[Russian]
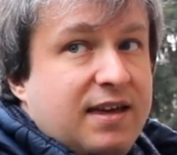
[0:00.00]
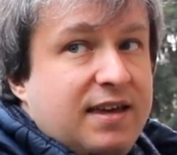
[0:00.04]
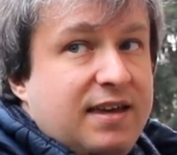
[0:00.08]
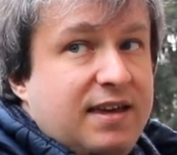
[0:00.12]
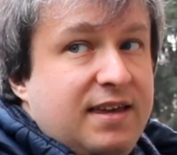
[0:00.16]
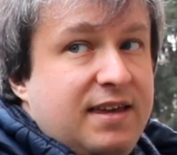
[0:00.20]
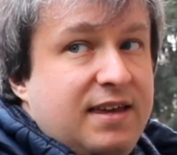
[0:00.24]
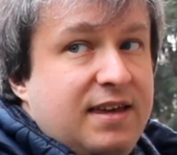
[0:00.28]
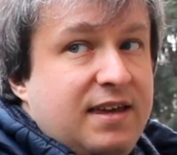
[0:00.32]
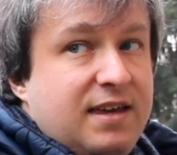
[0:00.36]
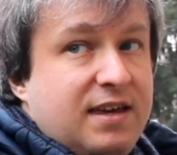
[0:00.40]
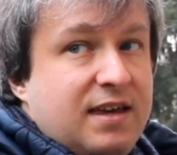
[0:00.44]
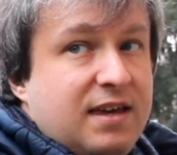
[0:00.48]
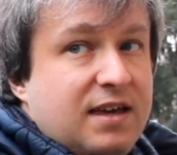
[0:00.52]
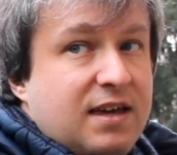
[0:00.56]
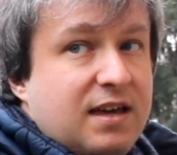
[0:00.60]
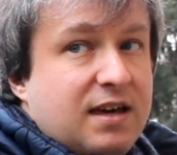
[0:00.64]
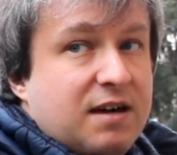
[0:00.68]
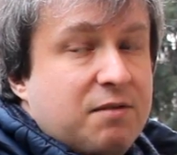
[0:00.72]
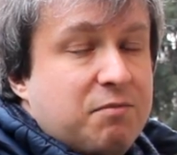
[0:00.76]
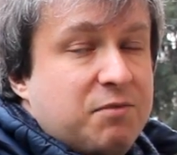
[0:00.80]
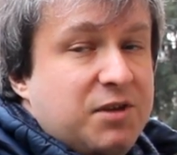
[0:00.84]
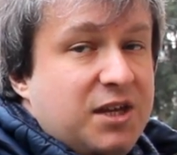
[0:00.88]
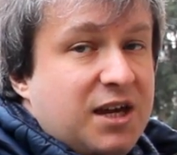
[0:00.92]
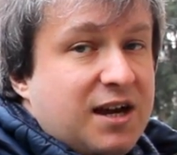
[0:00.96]

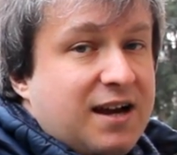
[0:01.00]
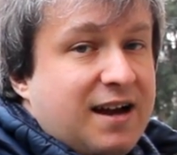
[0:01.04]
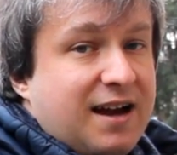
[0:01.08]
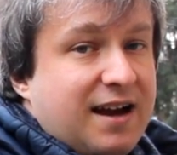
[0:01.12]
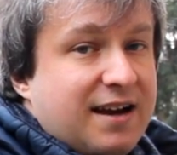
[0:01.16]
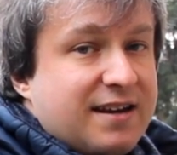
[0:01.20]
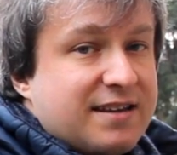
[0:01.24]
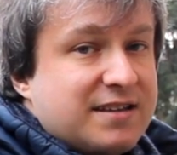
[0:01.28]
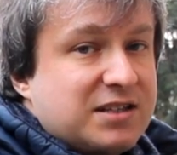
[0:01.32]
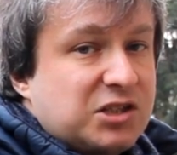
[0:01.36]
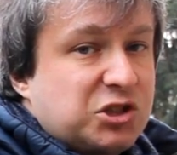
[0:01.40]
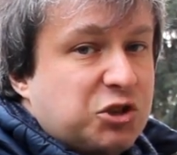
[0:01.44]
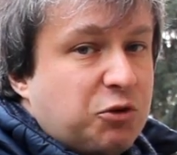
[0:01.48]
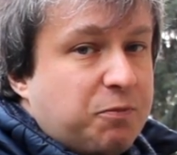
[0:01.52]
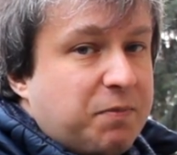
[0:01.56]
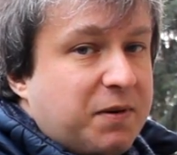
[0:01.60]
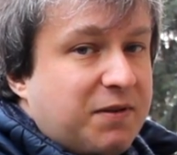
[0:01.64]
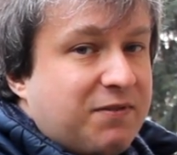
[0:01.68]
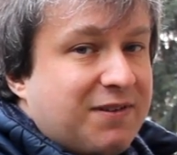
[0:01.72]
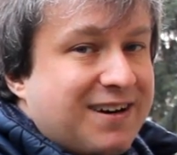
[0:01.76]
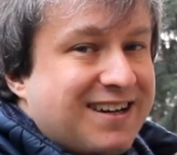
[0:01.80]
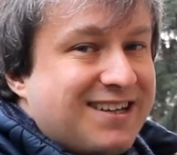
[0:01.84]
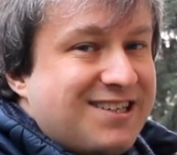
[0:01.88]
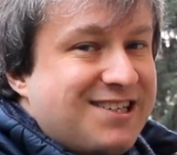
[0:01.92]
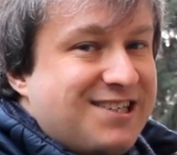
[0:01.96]
И мне кажется, что
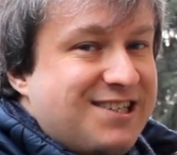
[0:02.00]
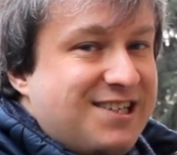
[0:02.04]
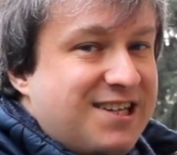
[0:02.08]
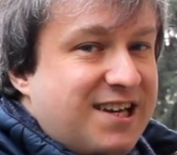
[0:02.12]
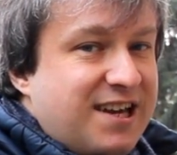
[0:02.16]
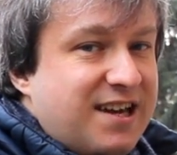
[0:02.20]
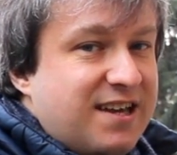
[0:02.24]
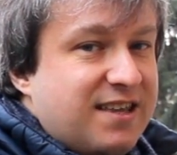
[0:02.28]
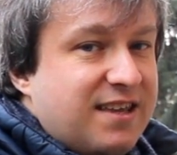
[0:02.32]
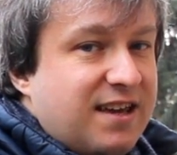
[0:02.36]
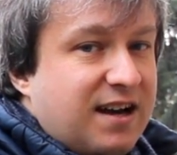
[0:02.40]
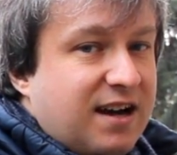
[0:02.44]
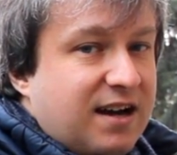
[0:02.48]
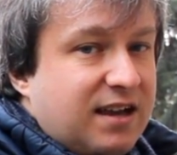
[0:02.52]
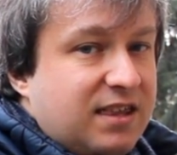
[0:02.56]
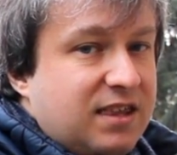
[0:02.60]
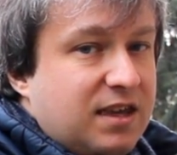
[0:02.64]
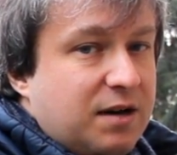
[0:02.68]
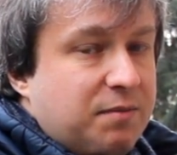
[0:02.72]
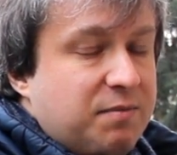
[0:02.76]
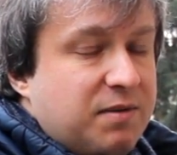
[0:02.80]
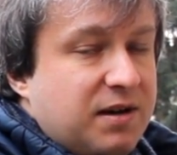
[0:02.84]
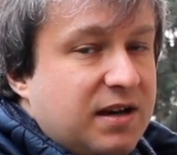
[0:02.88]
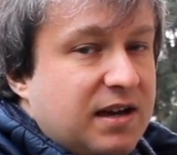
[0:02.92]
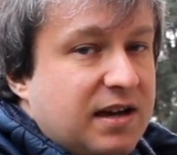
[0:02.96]
превращение
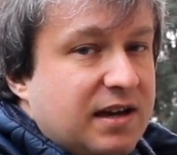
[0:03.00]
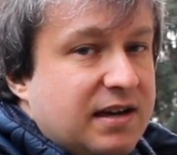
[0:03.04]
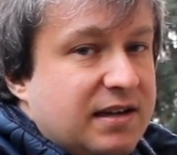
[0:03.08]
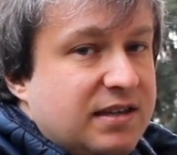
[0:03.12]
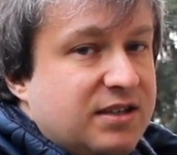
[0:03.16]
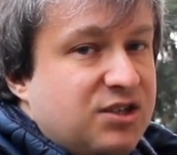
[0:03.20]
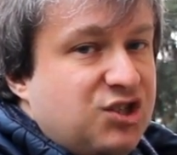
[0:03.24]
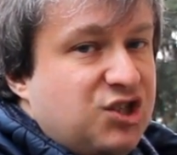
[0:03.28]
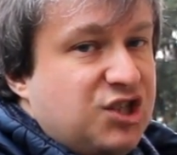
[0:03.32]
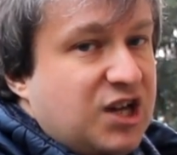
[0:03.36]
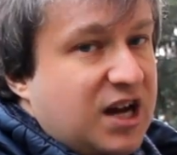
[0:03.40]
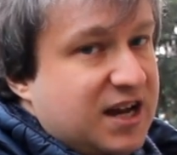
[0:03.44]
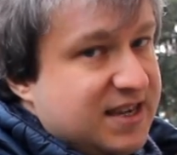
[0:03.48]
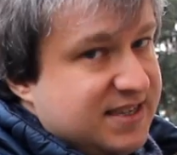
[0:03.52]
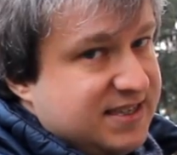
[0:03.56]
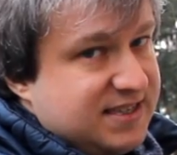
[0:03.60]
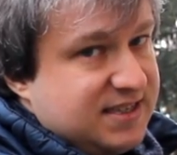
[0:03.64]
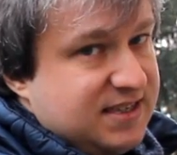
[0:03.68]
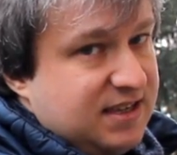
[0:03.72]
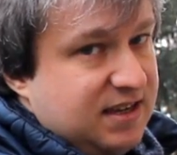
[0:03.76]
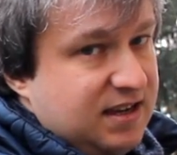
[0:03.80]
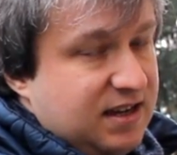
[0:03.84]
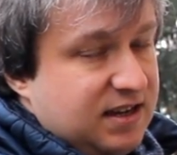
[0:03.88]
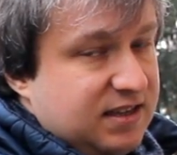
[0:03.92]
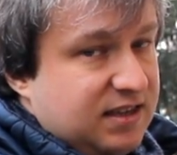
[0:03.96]
хотя бы
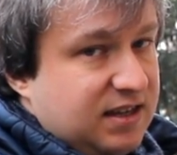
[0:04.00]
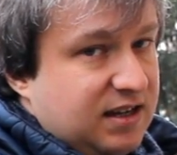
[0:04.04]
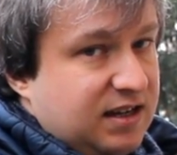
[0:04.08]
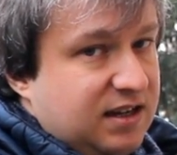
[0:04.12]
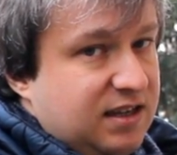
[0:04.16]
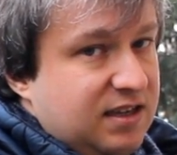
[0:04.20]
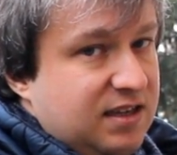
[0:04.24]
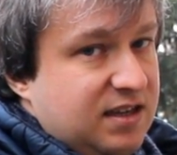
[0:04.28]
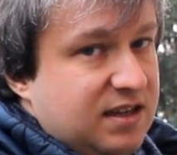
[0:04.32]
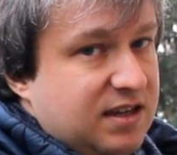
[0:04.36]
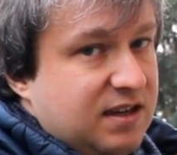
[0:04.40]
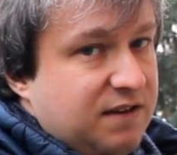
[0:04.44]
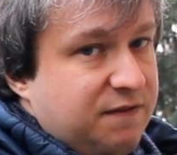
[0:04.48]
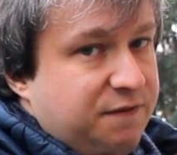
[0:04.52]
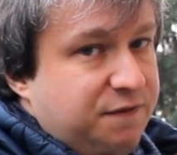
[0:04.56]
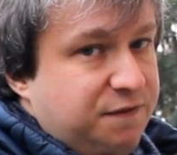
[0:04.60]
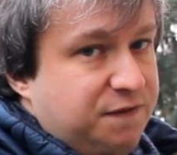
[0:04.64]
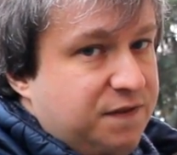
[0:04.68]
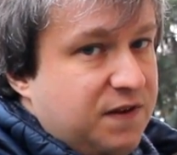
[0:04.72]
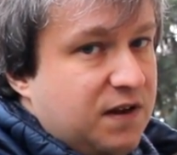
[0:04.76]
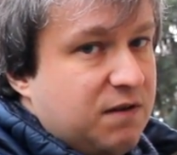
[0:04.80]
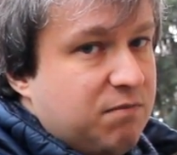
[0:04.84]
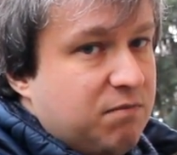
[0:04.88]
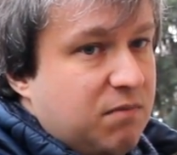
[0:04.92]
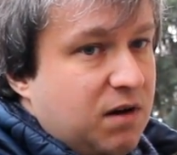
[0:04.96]
части этой книги
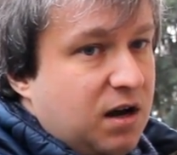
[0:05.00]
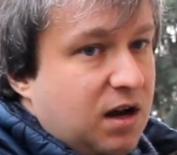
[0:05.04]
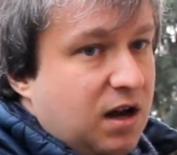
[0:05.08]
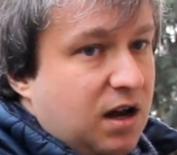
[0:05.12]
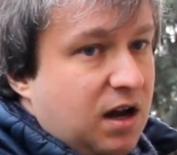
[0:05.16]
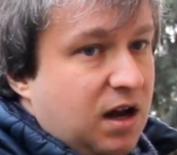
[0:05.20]
в фильм –